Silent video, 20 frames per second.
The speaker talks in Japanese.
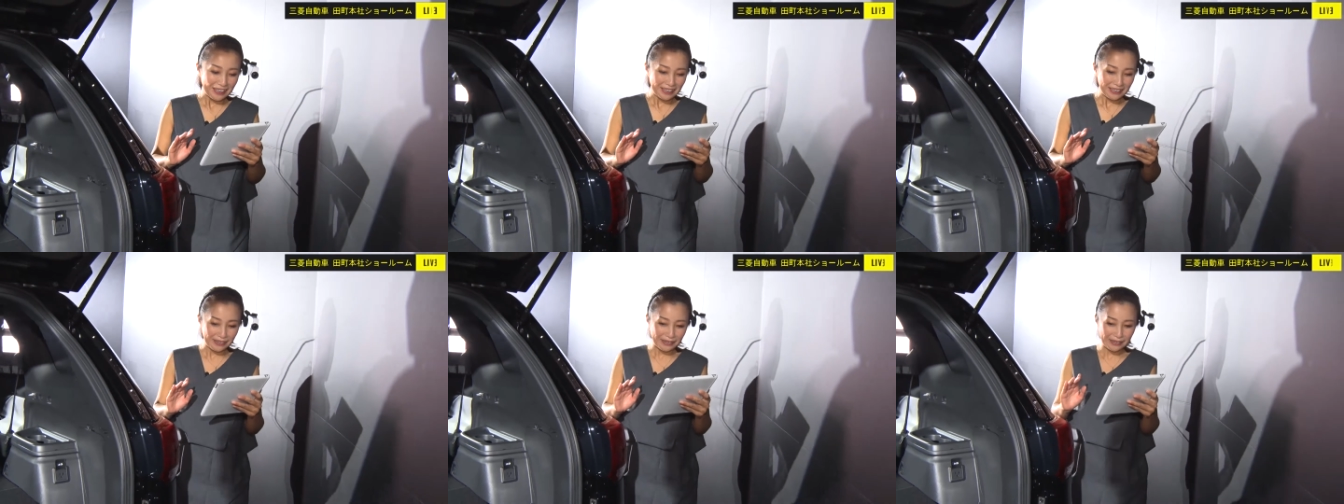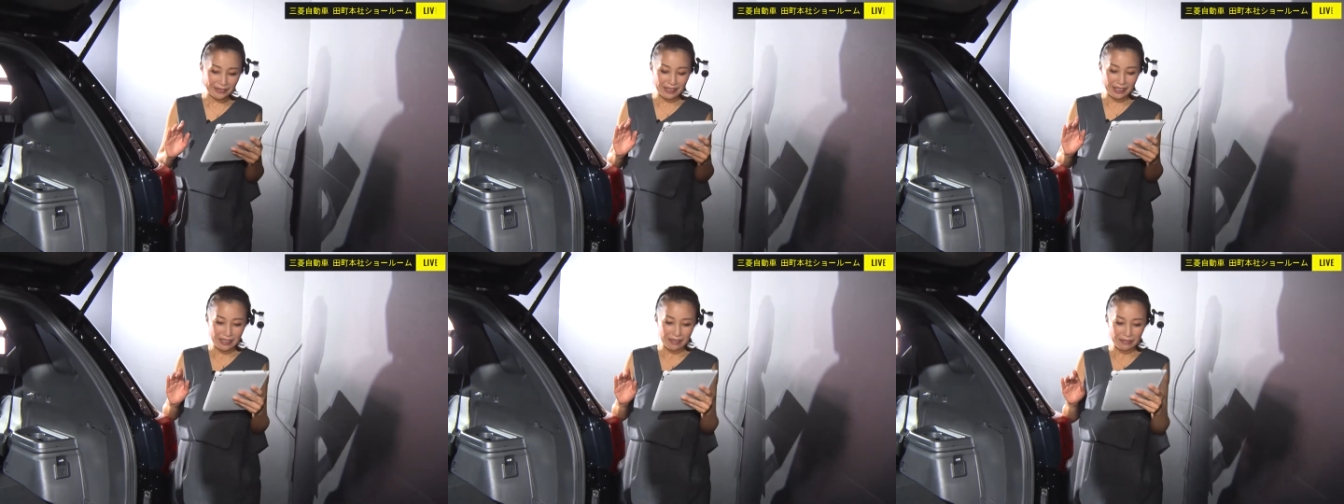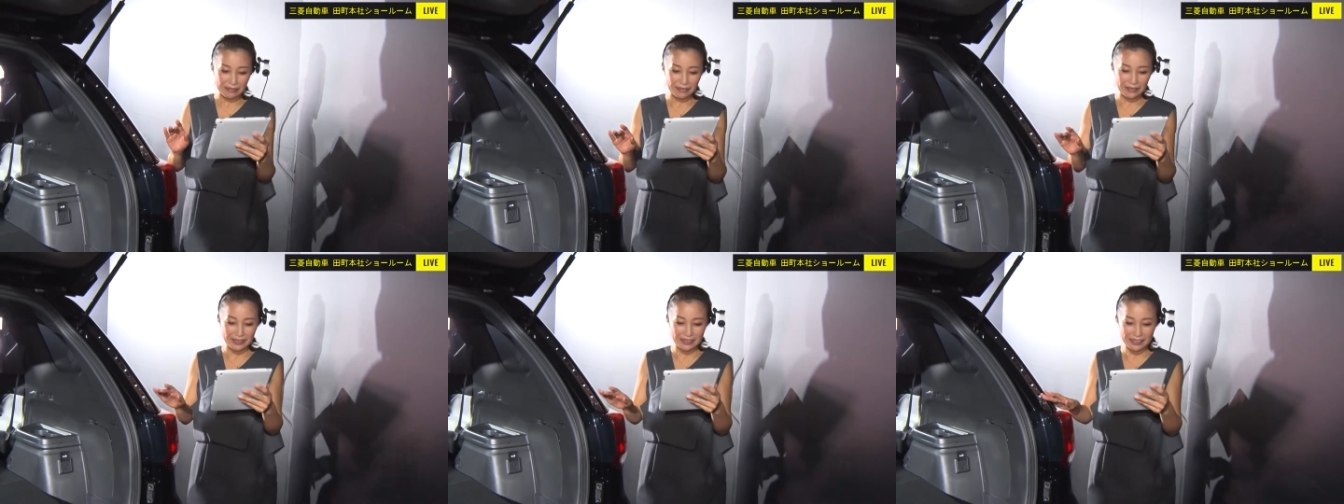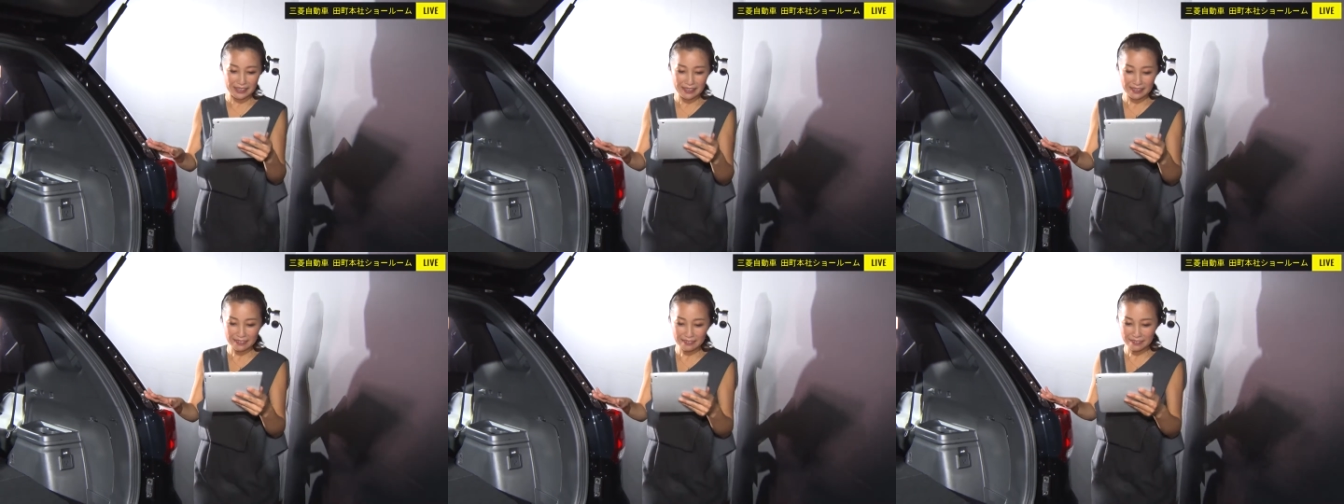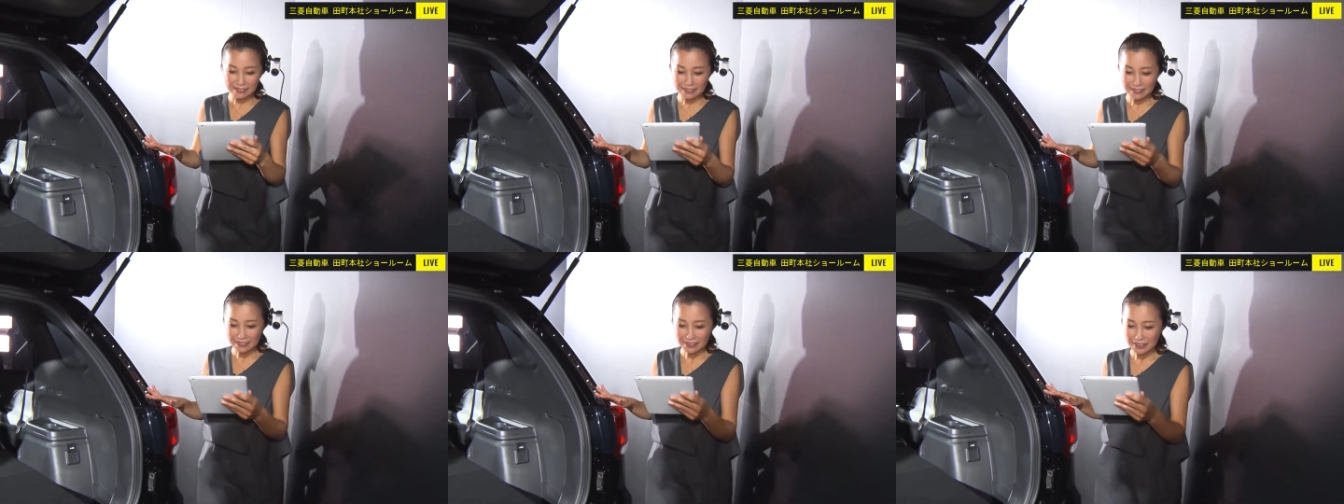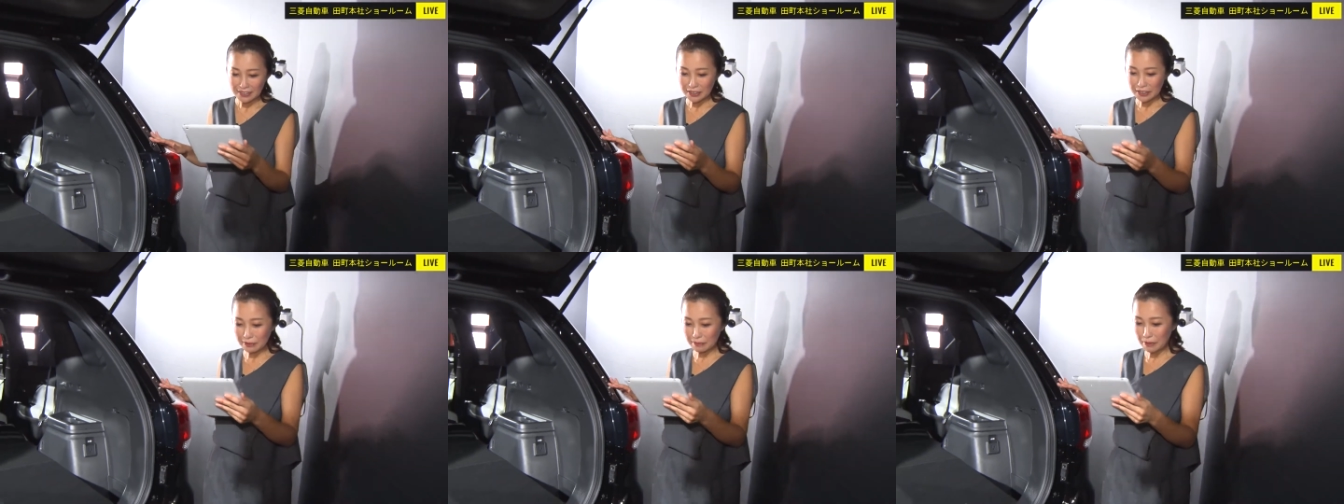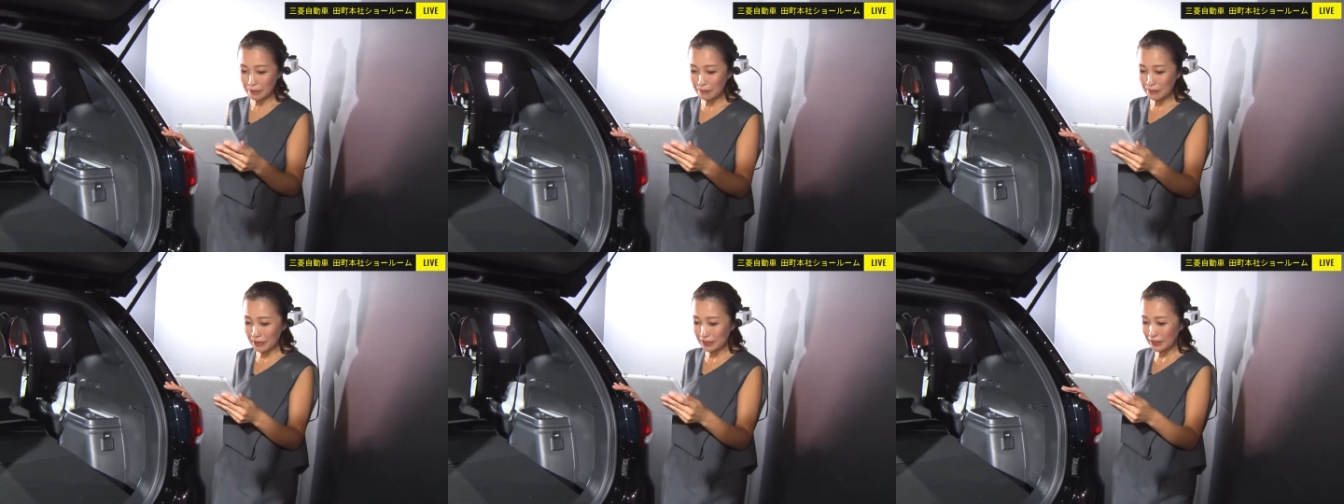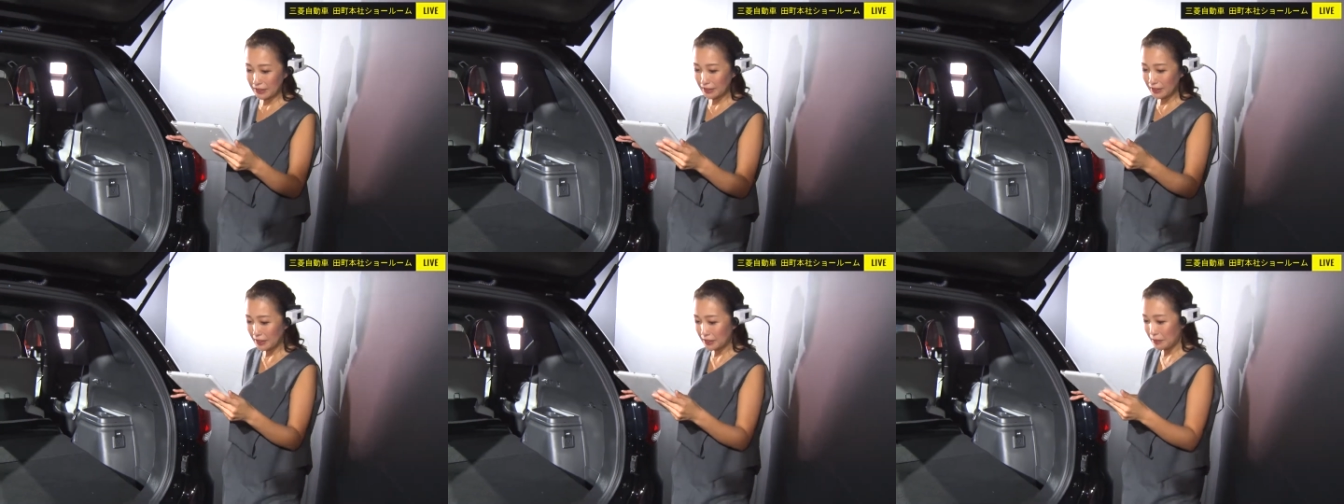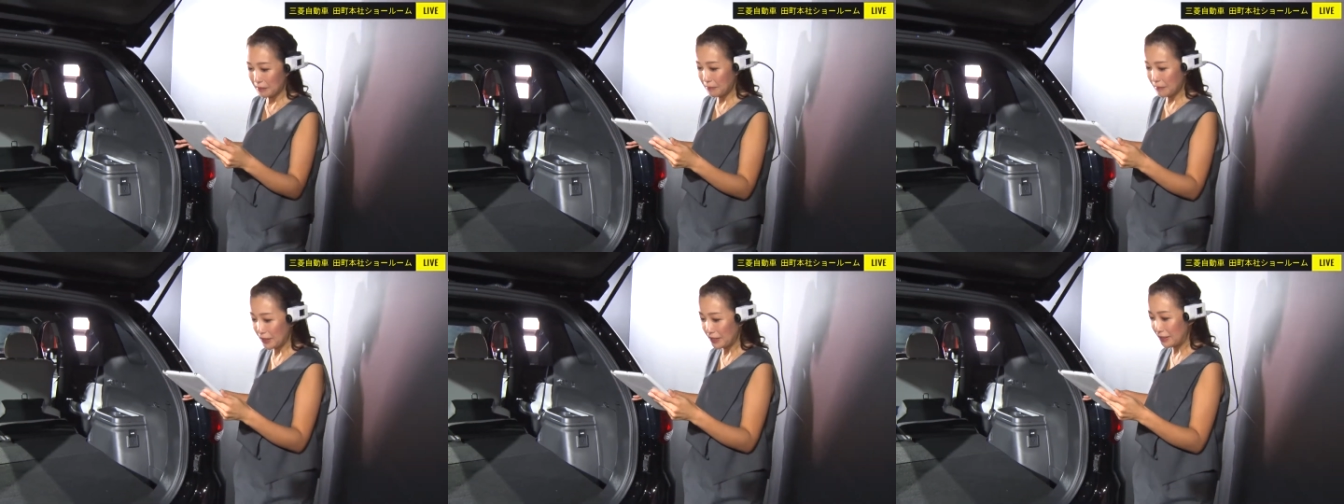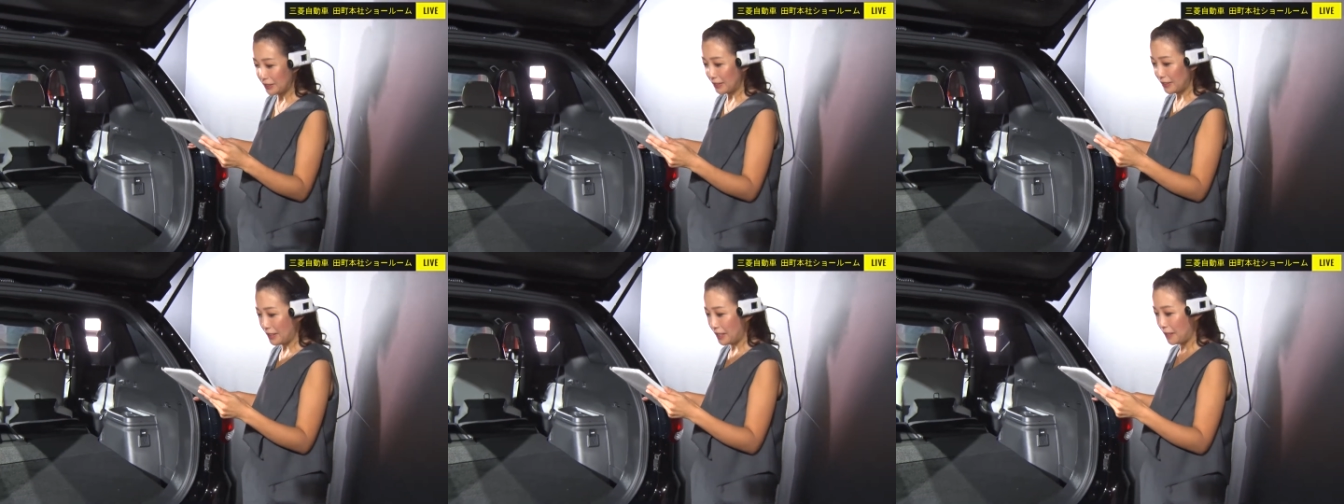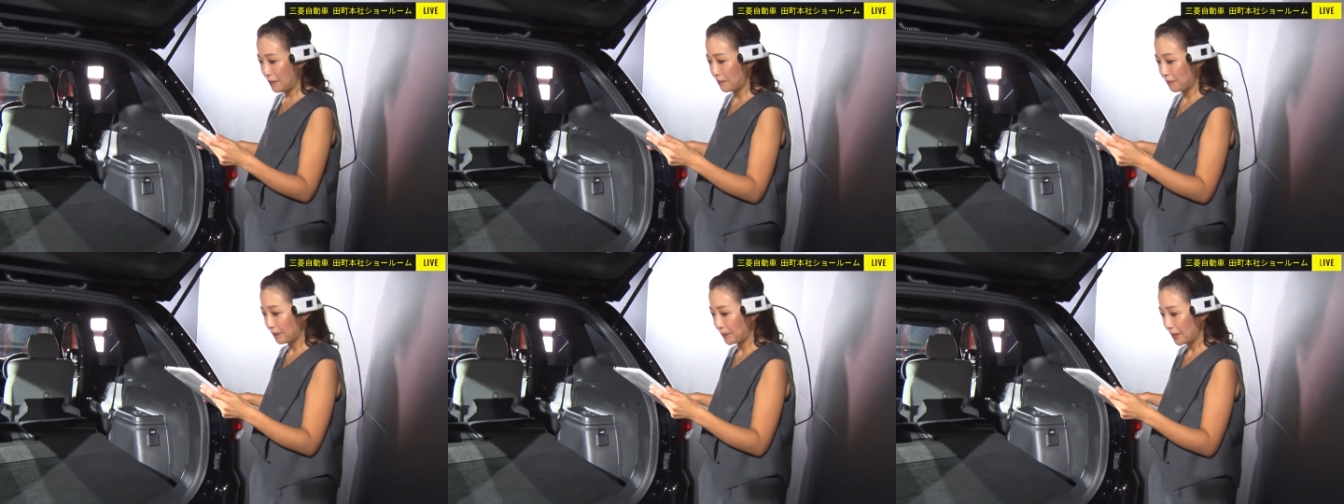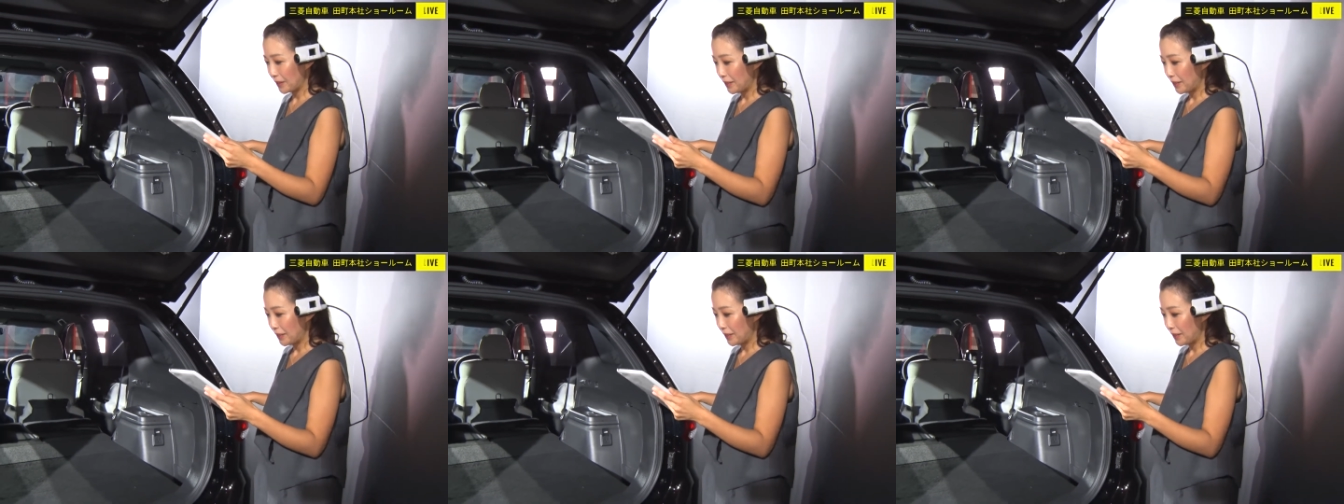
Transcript: そうだ、こちらの質問もいただいてましたね。